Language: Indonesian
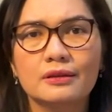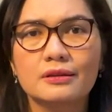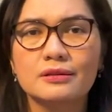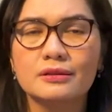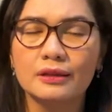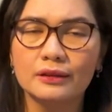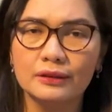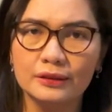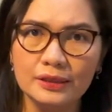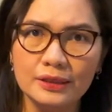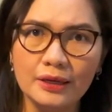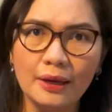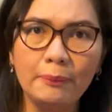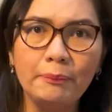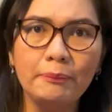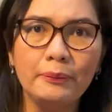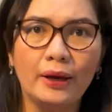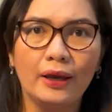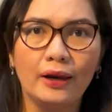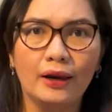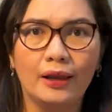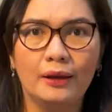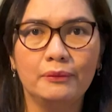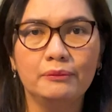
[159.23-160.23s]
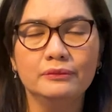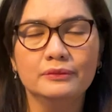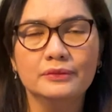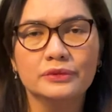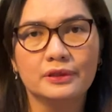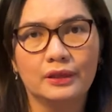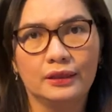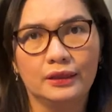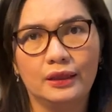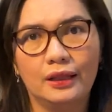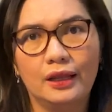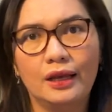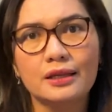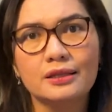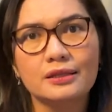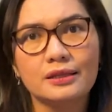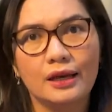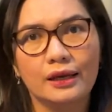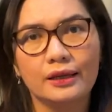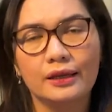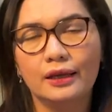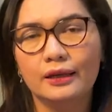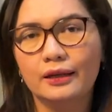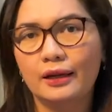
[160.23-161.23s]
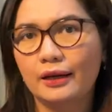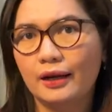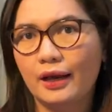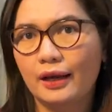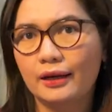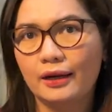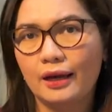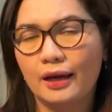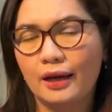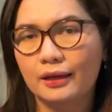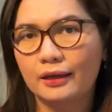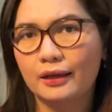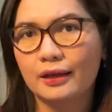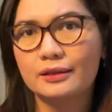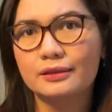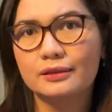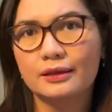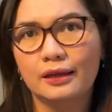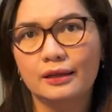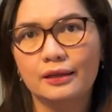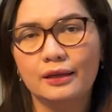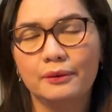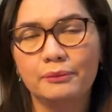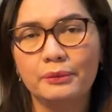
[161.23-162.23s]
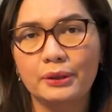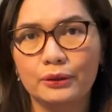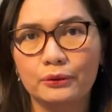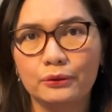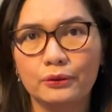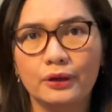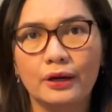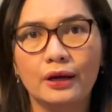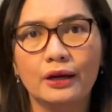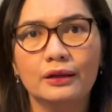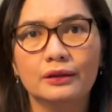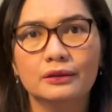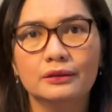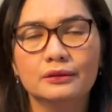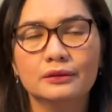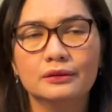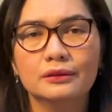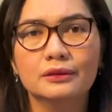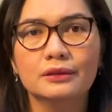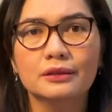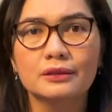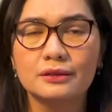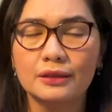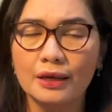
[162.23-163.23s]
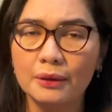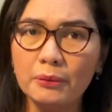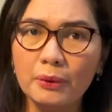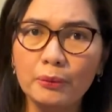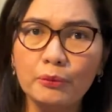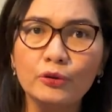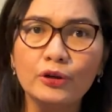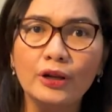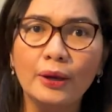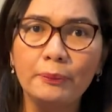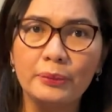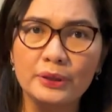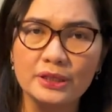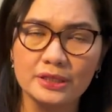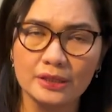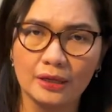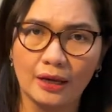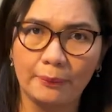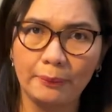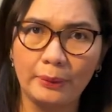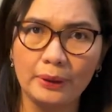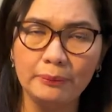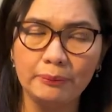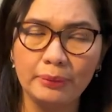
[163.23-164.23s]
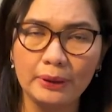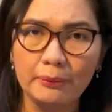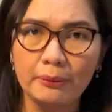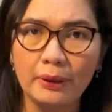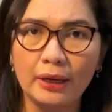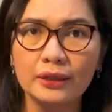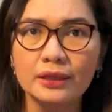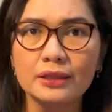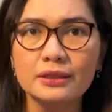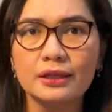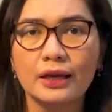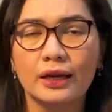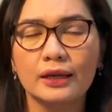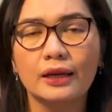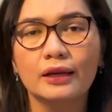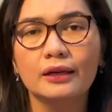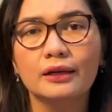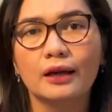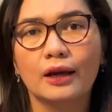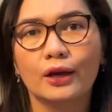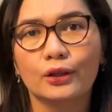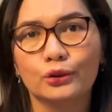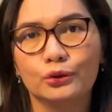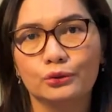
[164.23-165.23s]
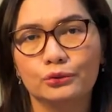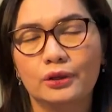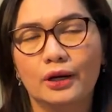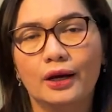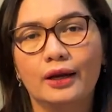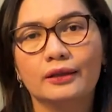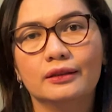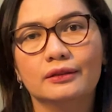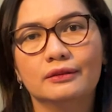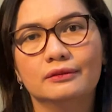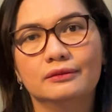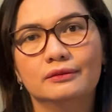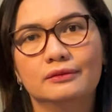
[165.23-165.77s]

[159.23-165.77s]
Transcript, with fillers: Setiap malam setelah saya dan anak-anak saya berdoa, saya memulai percakapan pribadi saya dengan Tuhan.